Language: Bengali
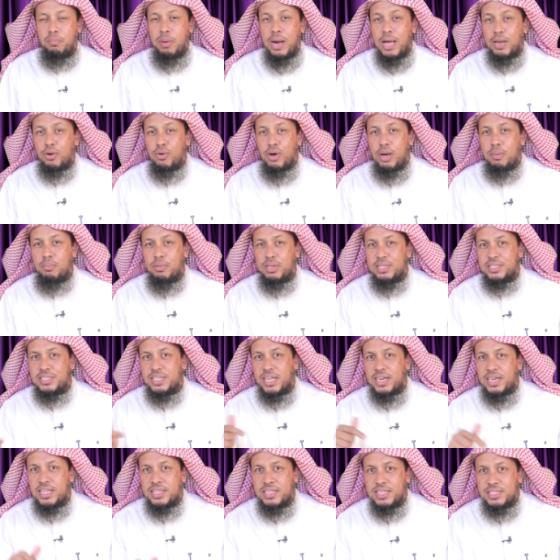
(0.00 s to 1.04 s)
ভালো আমল
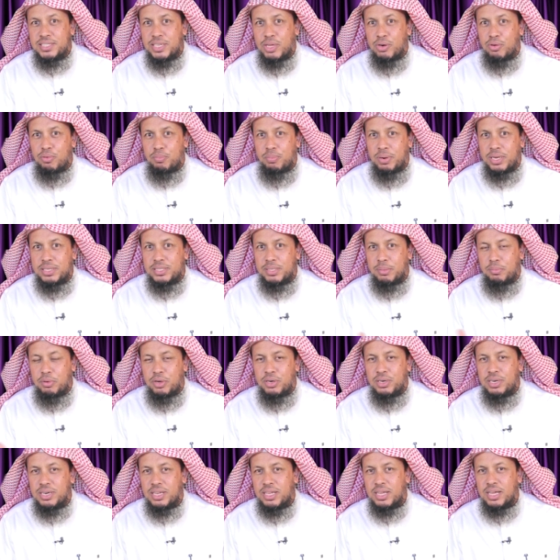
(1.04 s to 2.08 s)
জান্নাতে যাওয়ার উপায়
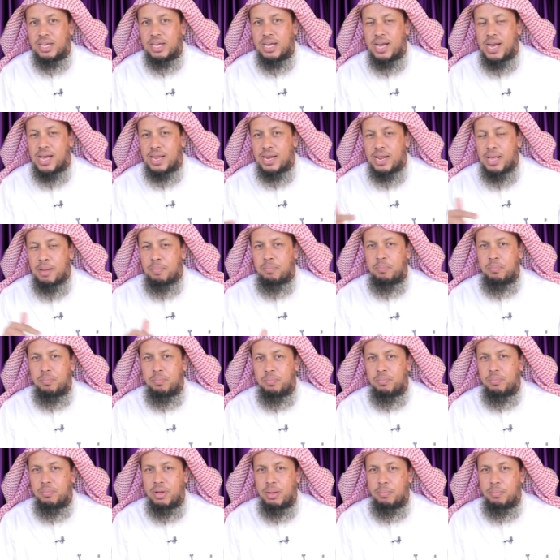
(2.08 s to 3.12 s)
যেমন খারাপ
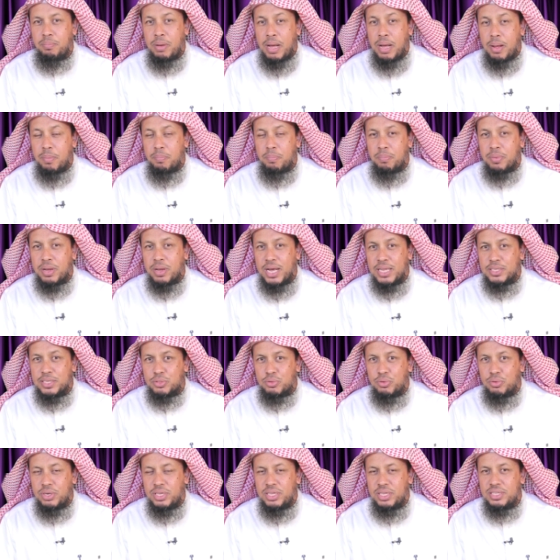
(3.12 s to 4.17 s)
পাপ
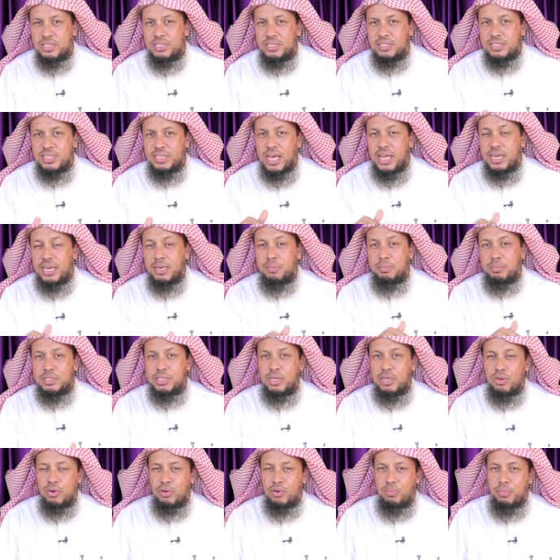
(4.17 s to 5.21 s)
কাজগুলি জাহার নামে
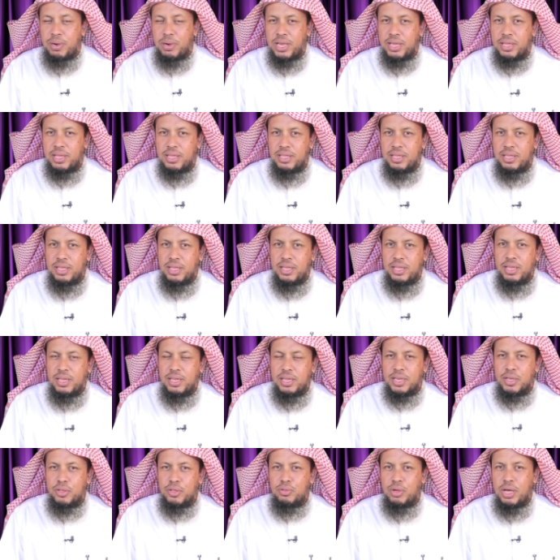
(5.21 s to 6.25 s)
যাওয়ার উপায়
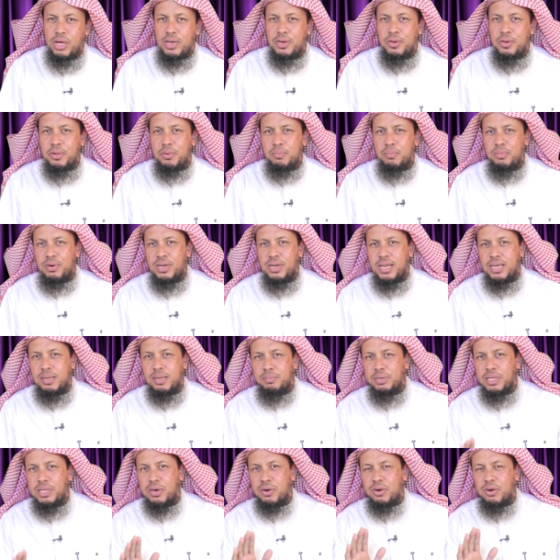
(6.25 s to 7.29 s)
কিন্তু আল্লাহ রবুল্লা
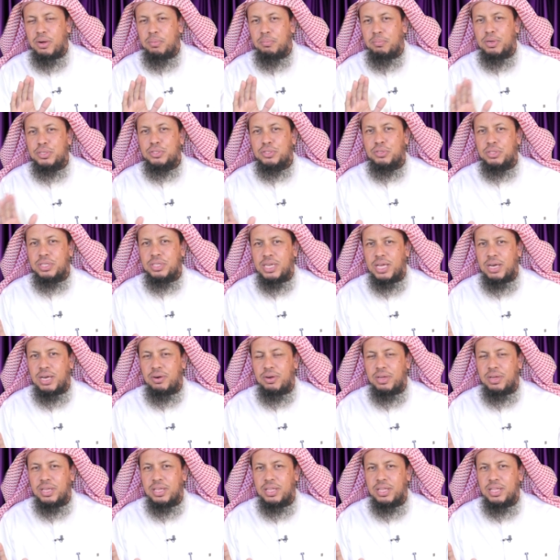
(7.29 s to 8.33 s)
আলমিনের রহমত যদি না
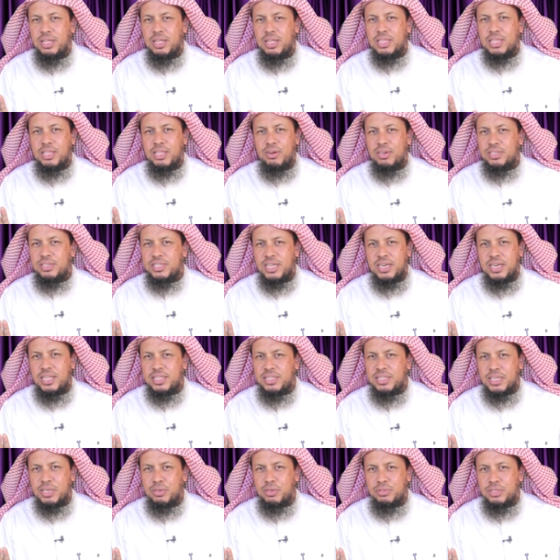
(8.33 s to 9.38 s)
হয় তাহলে
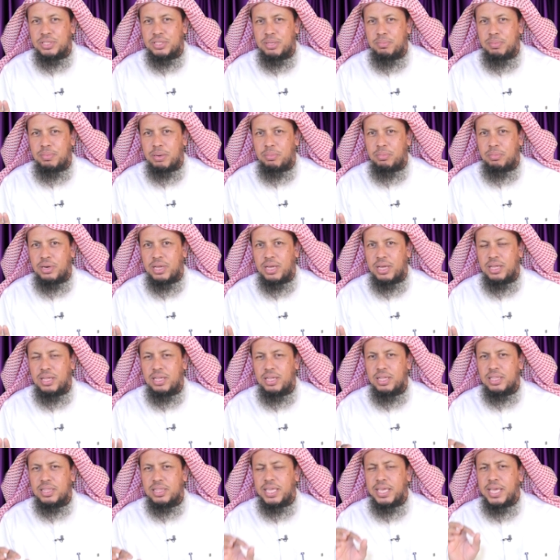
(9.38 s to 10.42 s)
জান্নাতে কেউ যেতে পারবো না
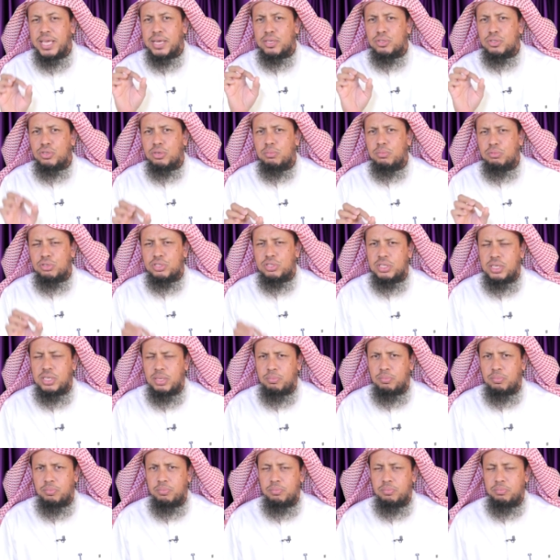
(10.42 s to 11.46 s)
তাই একজন
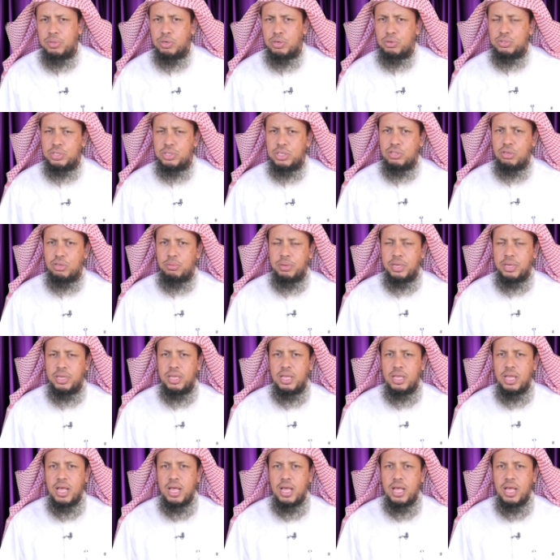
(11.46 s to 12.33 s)
মুসলিমের উচিত হবে